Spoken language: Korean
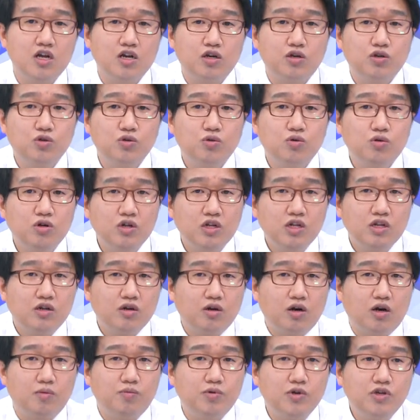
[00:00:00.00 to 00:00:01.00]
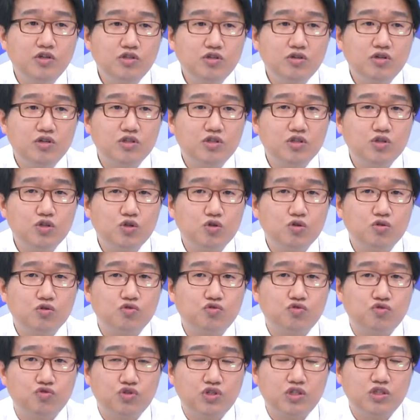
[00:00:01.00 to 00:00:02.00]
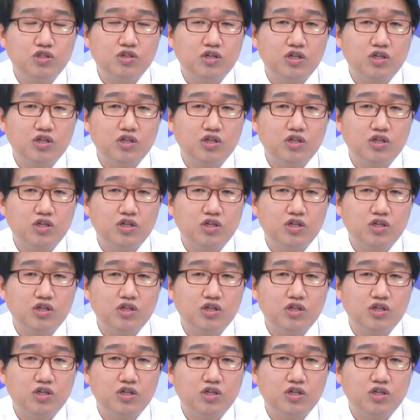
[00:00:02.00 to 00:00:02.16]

그리고 어, 편의점 같은 경우 주식